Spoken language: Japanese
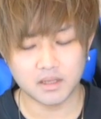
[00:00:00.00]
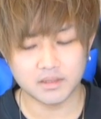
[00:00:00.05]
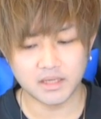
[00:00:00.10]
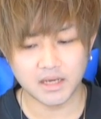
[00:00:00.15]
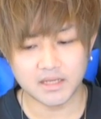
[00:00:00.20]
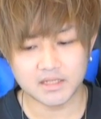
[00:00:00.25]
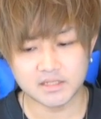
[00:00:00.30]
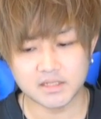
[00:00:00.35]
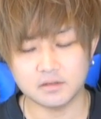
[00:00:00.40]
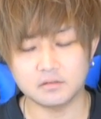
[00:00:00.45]

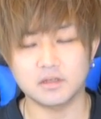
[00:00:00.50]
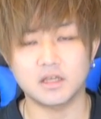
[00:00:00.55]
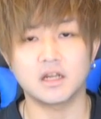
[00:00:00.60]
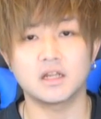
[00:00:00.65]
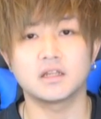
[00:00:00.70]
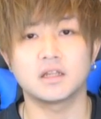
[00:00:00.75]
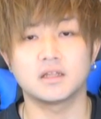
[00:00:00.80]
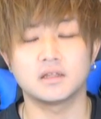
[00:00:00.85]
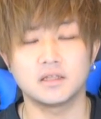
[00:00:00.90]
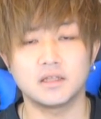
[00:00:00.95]
第1弾の
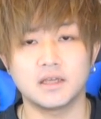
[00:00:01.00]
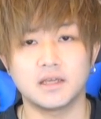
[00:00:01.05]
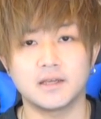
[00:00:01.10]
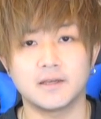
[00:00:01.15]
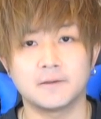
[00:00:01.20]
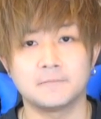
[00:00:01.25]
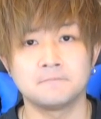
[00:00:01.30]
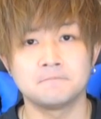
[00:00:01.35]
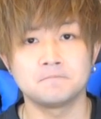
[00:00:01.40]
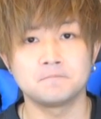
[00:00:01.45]
キャラなん
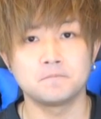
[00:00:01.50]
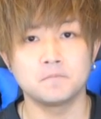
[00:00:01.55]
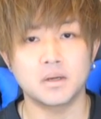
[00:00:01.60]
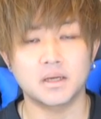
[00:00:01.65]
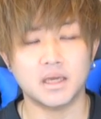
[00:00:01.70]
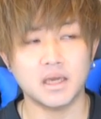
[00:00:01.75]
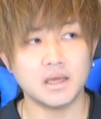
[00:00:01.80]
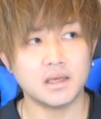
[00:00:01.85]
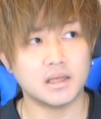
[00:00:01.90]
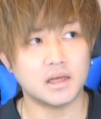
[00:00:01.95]
で、
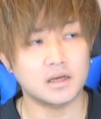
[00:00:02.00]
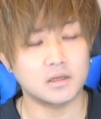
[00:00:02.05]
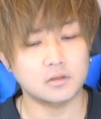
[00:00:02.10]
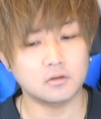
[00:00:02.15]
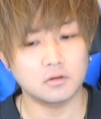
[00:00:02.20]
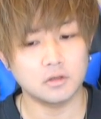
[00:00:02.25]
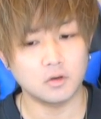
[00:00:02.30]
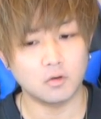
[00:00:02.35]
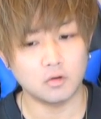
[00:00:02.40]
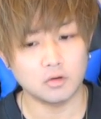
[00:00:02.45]
現環
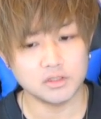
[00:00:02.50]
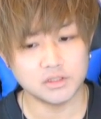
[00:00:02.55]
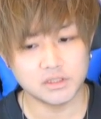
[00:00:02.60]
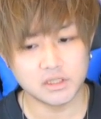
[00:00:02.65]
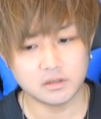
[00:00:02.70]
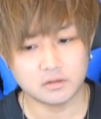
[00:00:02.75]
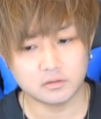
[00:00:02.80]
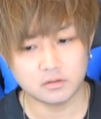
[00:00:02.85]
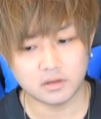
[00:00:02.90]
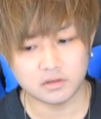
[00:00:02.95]
境に応じ
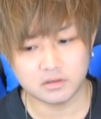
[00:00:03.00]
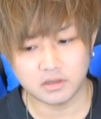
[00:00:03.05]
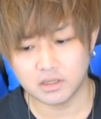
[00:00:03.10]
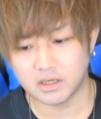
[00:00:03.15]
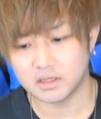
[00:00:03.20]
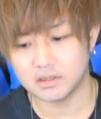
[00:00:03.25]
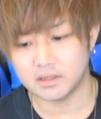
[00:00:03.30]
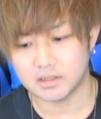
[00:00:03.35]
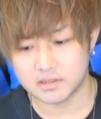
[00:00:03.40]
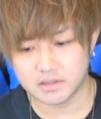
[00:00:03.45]
てるとは言え
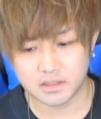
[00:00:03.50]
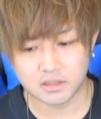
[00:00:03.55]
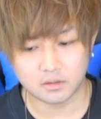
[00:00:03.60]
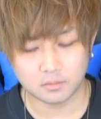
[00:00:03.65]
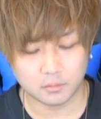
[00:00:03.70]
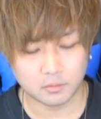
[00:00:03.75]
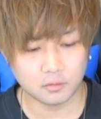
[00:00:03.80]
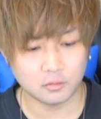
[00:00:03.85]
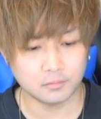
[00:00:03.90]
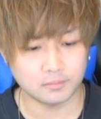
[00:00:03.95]
ないんですけど
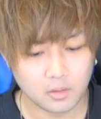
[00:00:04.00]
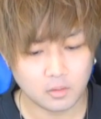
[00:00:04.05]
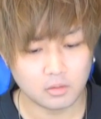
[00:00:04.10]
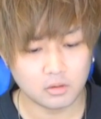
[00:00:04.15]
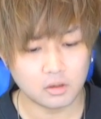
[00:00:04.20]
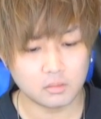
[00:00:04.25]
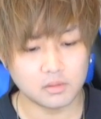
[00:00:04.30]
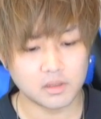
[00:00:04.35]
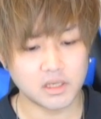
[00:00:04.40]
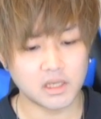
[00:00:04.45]
も、
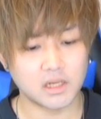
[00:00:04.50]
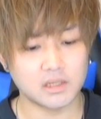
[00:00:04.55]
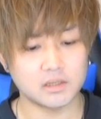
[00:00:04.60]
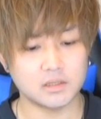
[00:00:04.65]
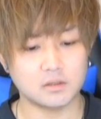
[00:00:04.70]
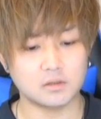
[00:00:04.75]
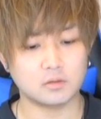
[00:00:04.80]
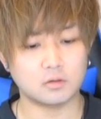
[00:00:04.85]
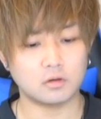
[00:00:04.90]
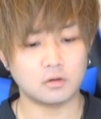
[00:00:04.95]
コラボキャラっ
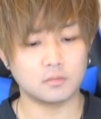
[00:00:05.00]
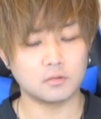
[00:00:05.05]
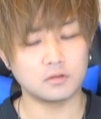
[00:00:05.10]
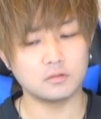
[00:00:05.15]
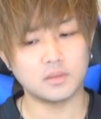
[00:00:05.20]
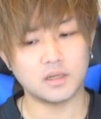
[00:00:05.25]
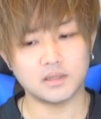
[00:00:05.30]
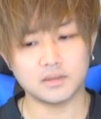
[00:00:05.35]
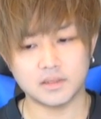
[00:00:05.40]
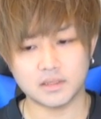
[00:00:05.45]
ていうところも
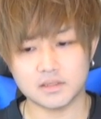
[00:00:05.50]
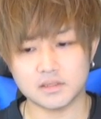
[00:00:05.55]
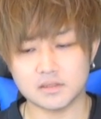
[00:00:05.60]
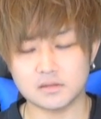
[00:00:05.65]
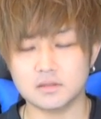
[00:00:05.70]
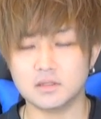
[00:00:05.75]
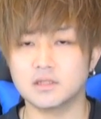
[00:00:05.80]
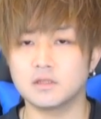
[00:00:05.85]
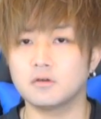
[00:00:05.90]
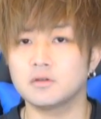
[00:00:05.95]
踏まえて
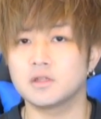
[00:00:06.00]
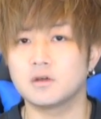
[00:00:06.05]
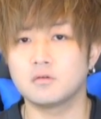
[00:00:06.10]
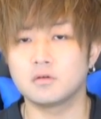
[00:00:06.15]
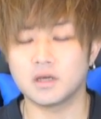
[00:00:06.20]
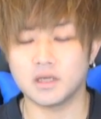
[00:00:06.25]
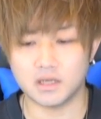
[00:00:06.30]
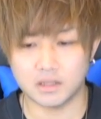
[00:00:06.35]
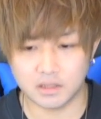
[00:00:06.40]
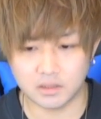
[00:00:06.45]
作っておいた方
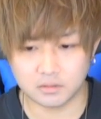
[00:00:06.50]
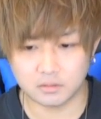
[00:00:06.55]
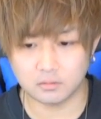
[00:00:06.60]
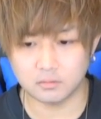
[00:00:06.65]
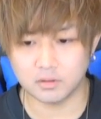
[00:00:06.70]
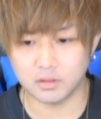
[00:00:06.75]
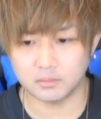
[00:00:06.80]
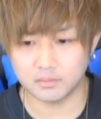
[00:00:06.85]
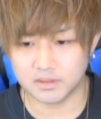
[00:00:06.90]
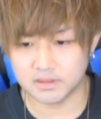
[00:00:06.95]
がいいかなと思
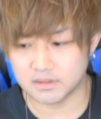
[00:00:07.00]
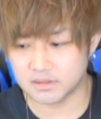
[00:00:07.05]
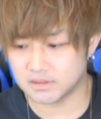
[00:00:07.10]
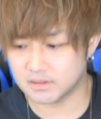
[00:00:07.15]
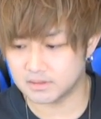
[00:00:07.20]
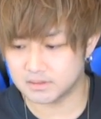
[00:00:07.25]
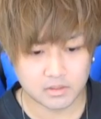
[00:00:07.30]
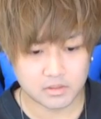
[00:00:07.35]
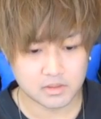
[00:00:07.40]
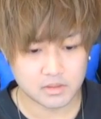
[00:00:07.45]
いま
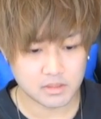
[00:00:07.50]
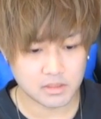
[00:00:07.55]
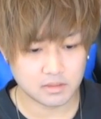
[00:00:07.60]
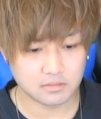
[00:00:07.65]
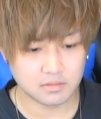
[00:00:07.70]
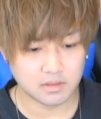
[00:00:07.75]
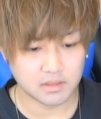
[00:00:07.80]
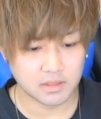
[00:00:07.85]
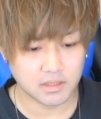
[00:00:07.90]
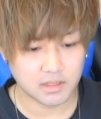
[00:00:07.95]
す。次
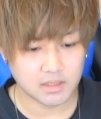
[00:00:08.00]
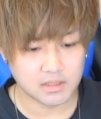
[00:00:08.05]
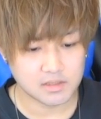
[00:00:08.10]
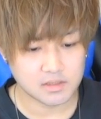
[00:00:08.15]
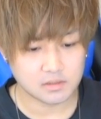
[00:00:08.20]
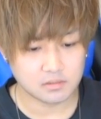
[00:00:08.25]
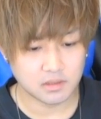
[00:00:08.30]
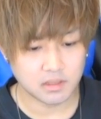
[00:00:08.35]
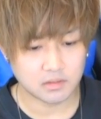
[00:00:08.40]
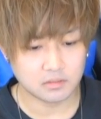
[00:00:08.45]
は
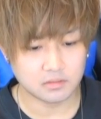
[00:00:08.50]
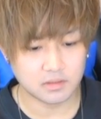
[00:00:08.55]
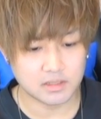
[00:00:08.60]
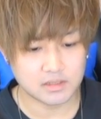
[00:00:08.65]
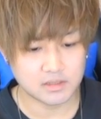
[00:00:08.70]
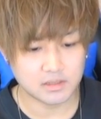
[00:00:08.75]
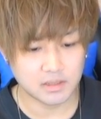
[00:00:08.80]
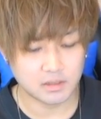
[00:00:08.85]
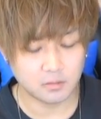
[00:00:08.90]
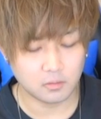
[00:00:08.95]
ヒースクイフで
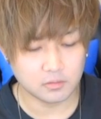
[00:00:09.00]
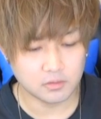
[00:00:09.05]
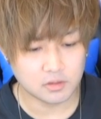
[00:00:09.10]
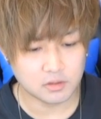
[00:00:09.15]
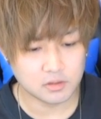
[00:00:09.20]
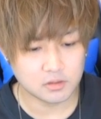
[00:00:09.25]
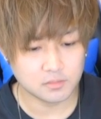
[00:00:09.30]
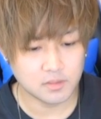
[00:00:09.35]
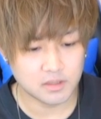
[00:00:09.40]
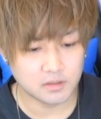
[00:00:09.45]
すね。おす
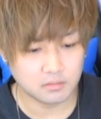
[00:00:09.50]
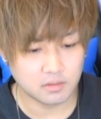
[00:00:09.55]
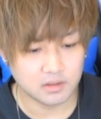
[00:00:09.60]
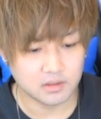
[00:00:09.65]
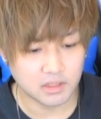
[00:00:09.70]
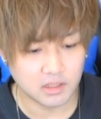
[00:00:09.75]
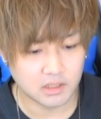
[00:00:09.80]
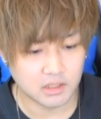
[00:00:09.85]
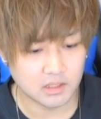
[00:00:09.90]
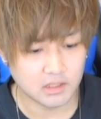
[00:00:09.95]
すめ度は
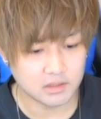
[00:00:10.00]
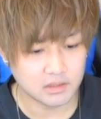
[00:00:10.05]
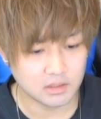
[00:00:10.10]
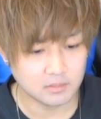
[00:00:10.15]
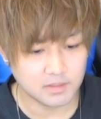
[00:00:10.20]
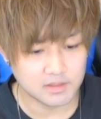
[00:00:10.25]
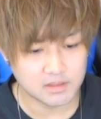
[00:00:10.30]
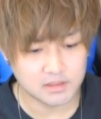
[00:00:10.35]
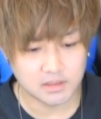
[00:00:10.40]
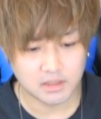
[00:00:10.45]
2になって
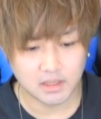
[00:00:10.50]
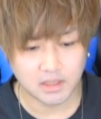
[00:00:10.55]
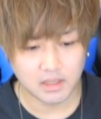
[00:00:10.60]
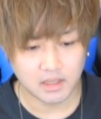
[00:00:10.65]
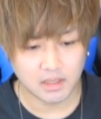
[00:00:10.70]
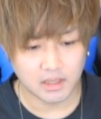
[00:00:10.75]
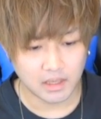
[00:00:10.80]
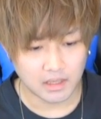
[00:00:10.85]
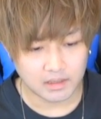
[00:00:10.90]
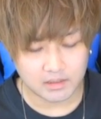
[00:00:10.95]
ます。
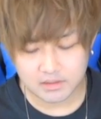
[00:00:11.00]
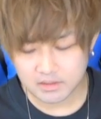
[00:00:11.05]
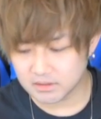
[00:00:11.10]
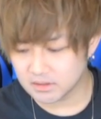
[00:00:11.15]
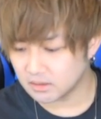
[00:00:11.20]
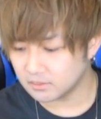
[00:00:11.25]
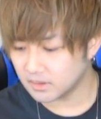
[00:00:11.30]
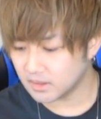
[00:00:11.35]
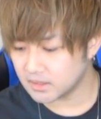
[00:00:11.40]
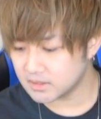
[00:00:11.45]

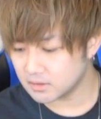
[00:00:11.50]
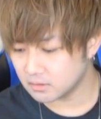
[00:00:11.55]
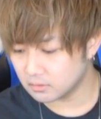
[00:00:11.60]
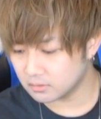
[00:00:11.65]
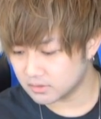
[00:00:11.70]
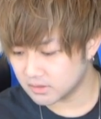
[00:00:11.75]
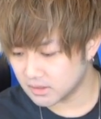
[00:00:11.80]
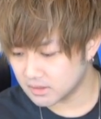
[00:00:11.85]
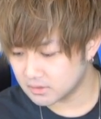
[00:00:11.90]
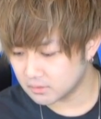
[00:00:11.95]

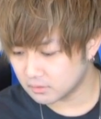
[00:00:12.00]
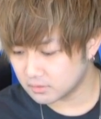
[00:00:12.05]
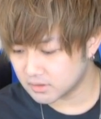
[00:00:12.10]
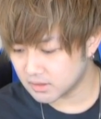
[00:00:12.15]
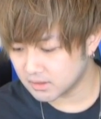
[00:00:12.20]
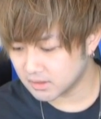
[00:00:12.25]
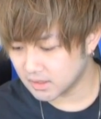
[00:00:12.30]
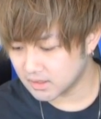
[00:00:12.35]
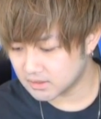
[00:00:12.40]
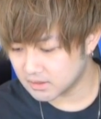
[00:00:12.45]
アンチダメージオール全属
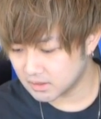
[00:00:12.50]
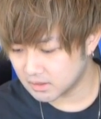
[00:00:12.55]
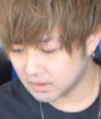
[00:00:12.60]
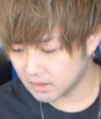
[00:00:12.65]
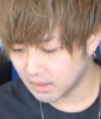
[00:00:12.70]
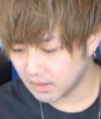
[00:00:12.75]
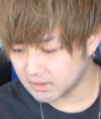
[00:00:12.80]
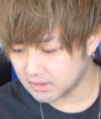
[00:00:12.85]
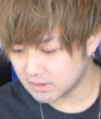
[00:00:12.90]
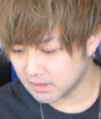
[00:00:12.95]
性耐性、
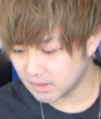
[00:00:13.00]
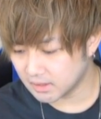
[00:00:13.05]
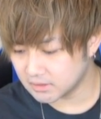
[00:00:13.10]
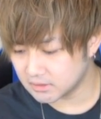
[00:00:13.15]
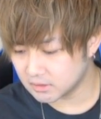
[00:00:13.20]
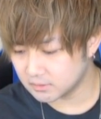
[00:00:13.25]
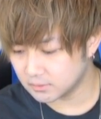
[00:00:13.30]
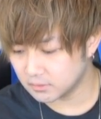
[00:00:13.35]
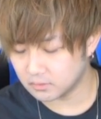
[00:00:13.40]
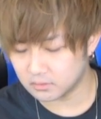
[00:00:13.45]
ゲージで
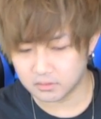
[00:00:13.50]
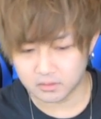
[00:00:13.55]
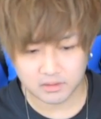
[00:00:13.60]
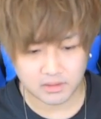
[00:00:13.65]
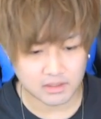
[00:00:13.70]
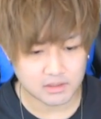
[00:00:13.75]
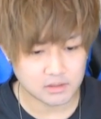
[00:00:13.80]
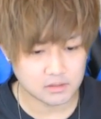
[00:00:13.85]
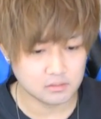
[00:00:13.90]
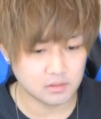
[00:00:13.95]

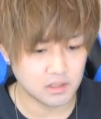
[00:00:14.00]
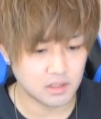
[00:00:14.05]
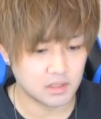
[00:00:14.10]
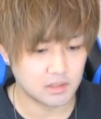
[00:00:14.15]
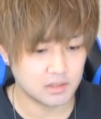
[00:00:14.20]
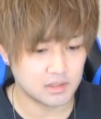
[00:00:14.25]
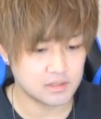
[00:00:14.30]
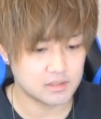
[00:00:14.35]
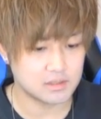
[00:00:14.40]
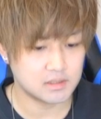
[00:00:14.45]
アンチブロックダッシュのキャラ
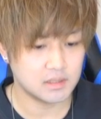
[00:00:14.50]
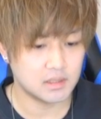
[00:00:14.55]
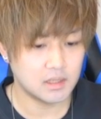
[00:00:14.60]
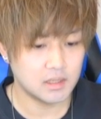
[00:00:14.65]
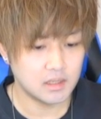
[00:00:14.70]
です。